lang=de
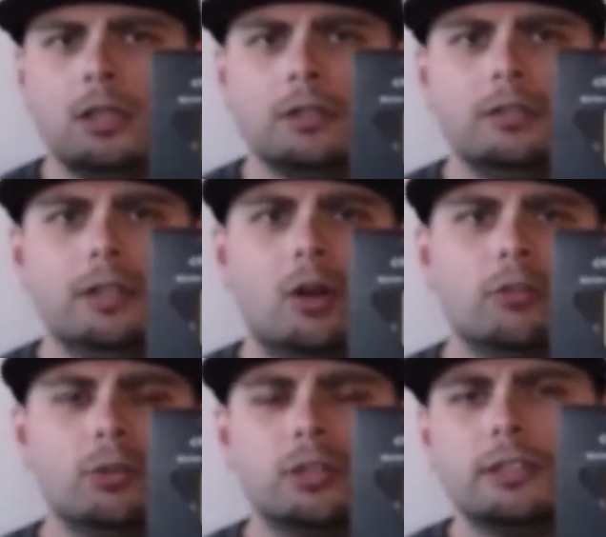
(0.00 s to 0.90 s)
die auch
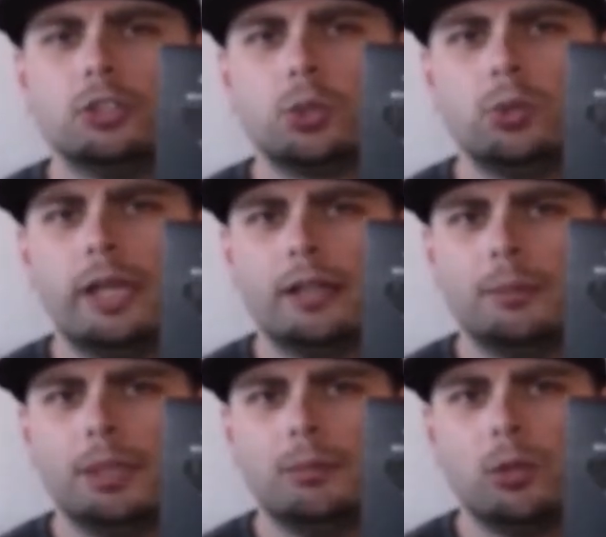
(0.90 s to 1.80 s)
wirklich eine schöne
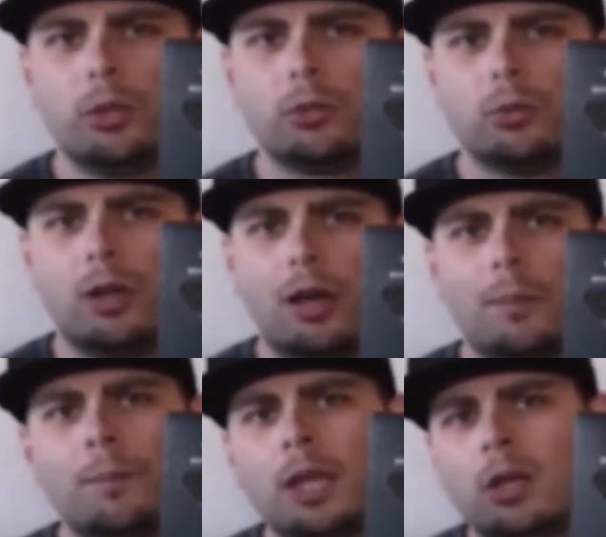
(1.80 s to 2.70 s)
RGB-Beleuchtung haben